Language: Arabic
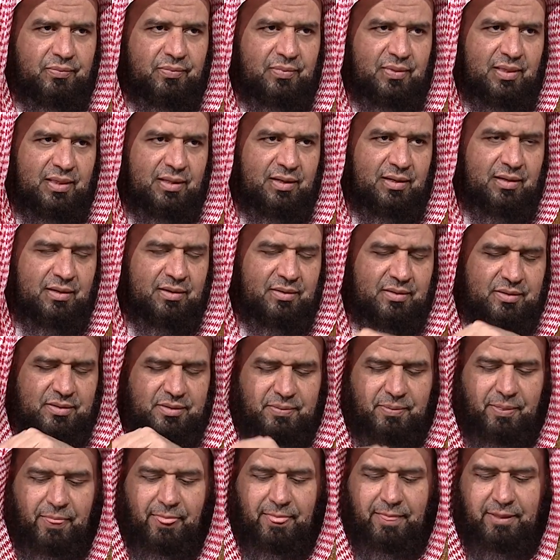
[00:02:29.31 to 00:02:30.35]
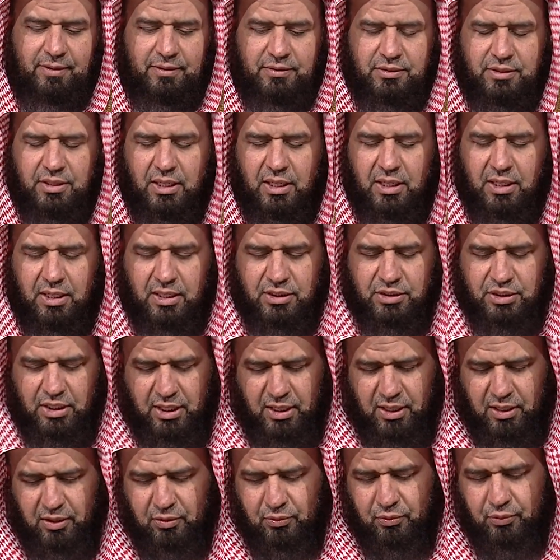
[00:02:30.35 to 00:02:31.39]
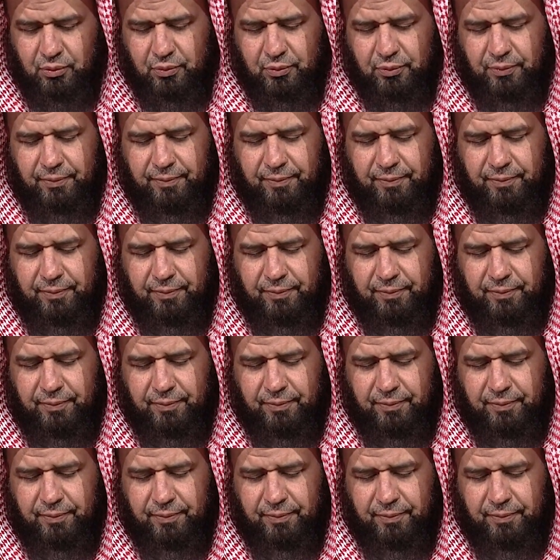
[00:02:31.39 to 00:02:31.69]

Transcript: جل جلاله جل جلاله